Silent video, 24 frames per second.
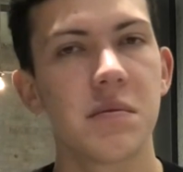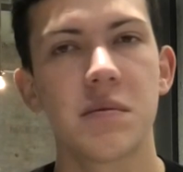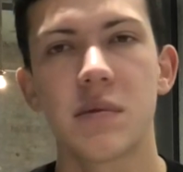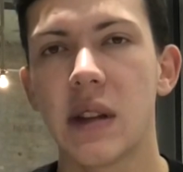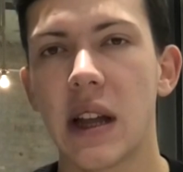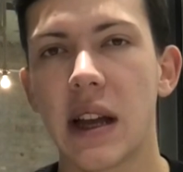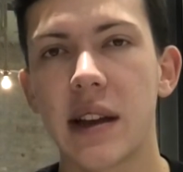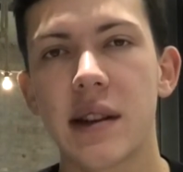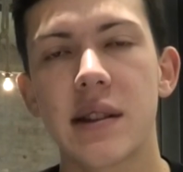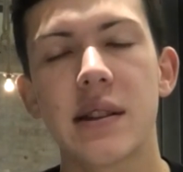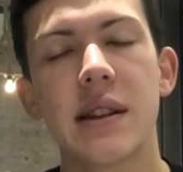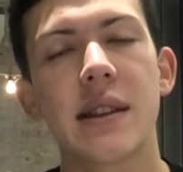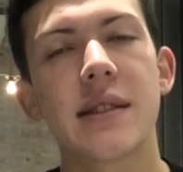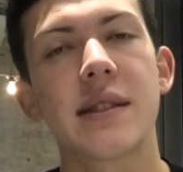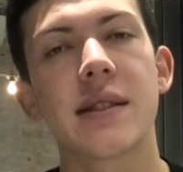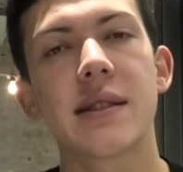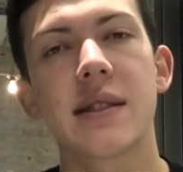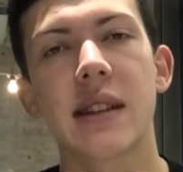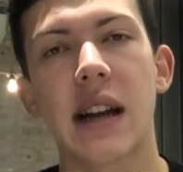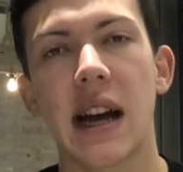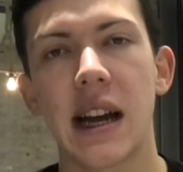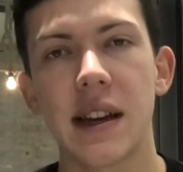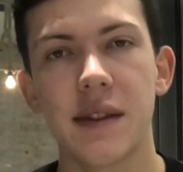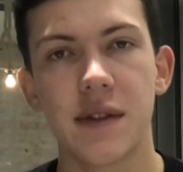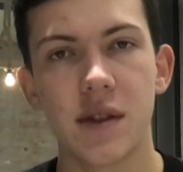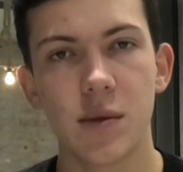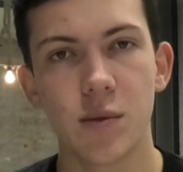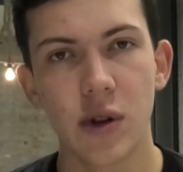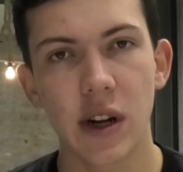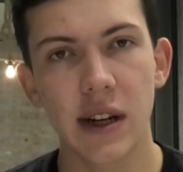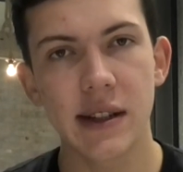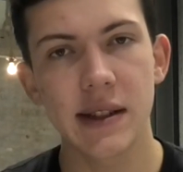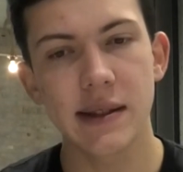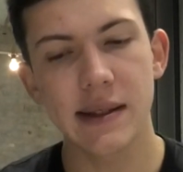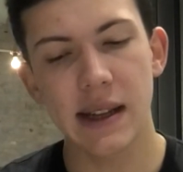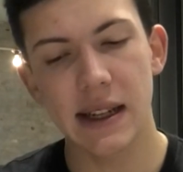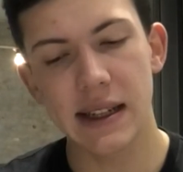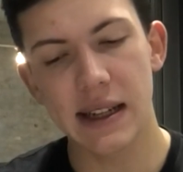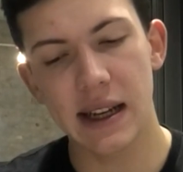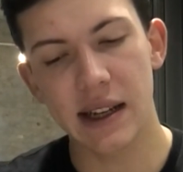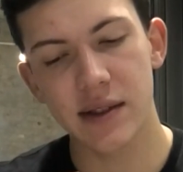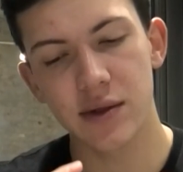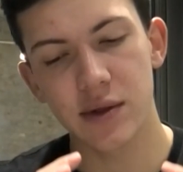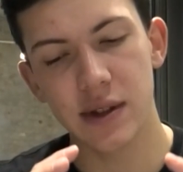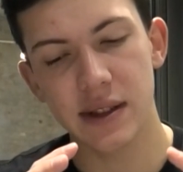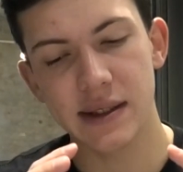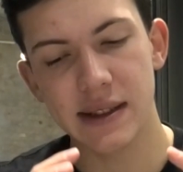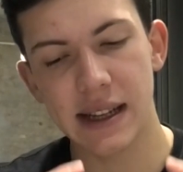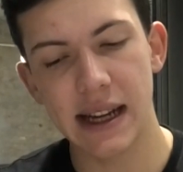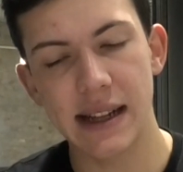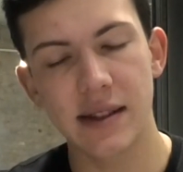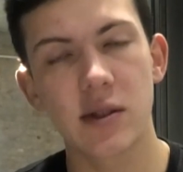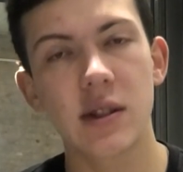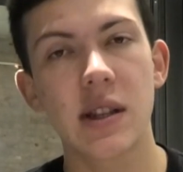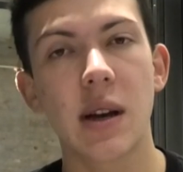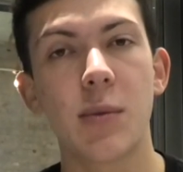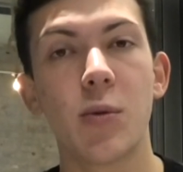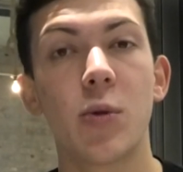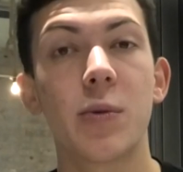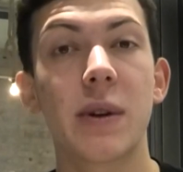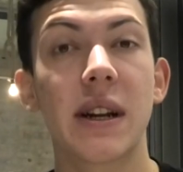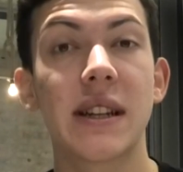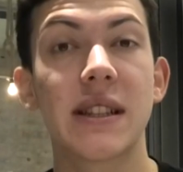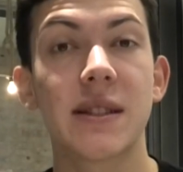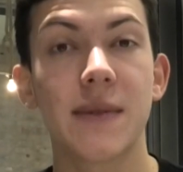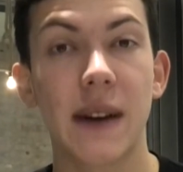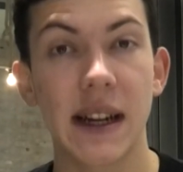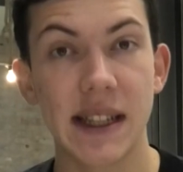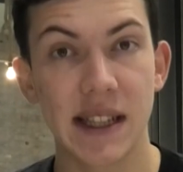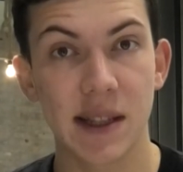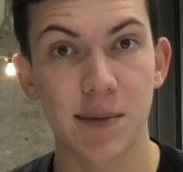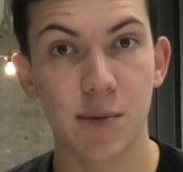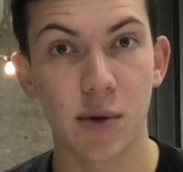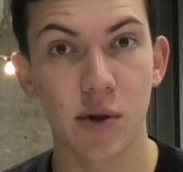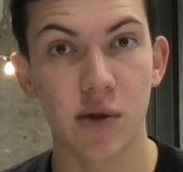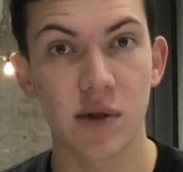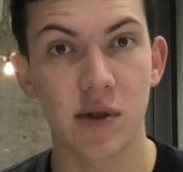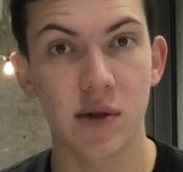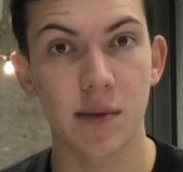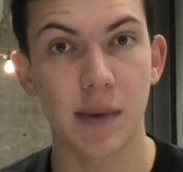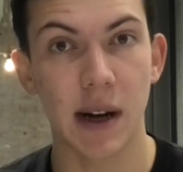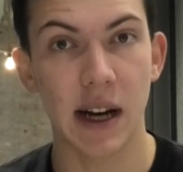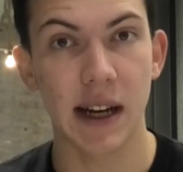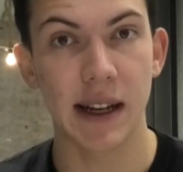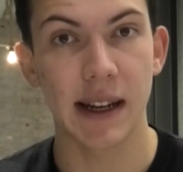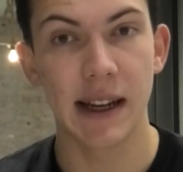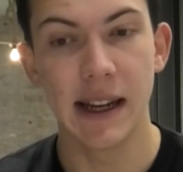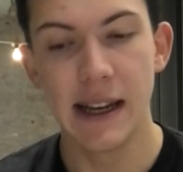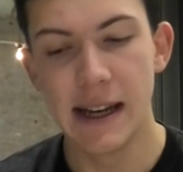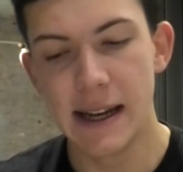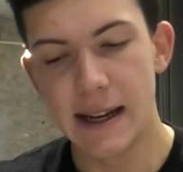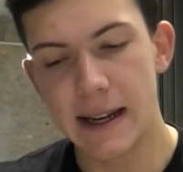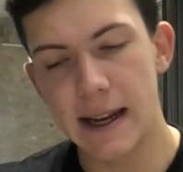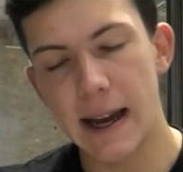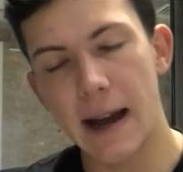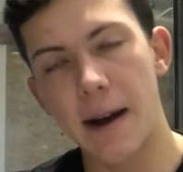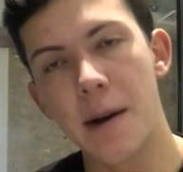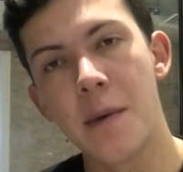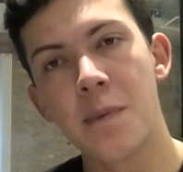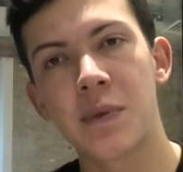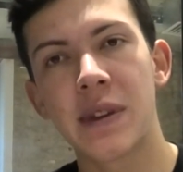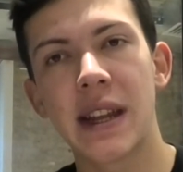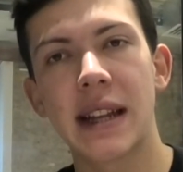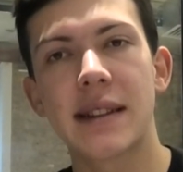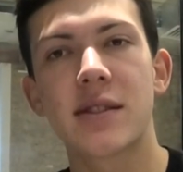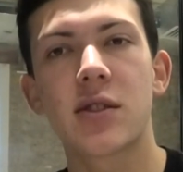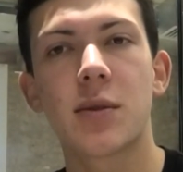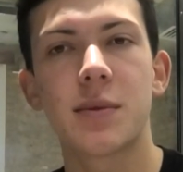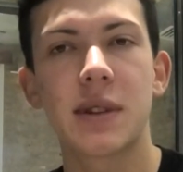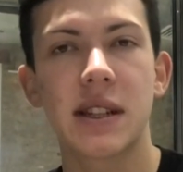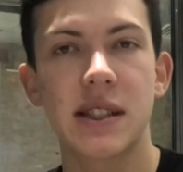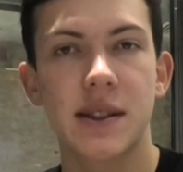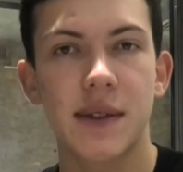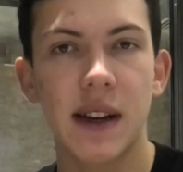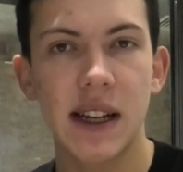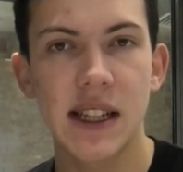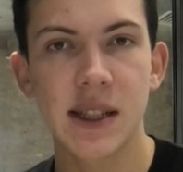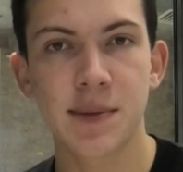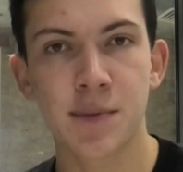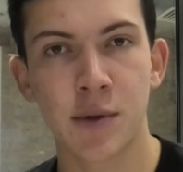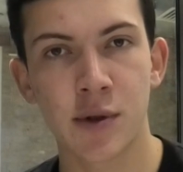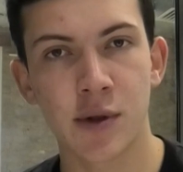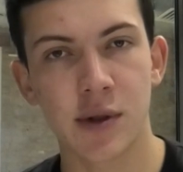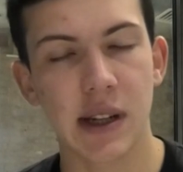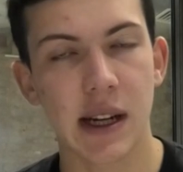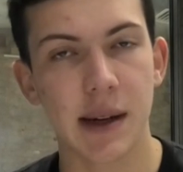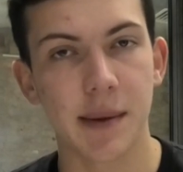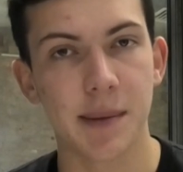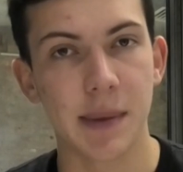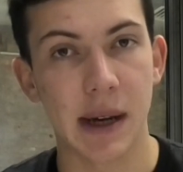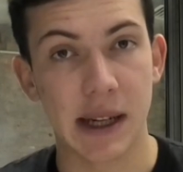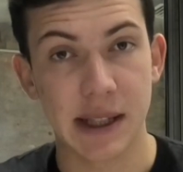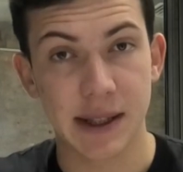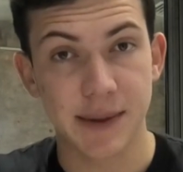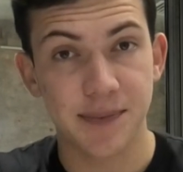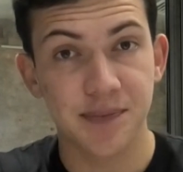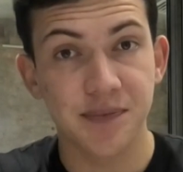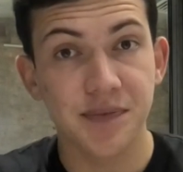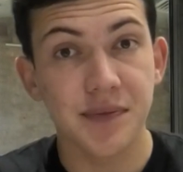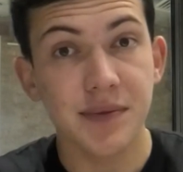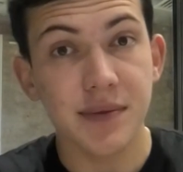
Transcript: lass es drei, vier Monate sein, dann hast du das Geld zusammen, um ein zweites Produkt zu machen. Ja, jetzt kommt dein zweites Produkt an den Markt.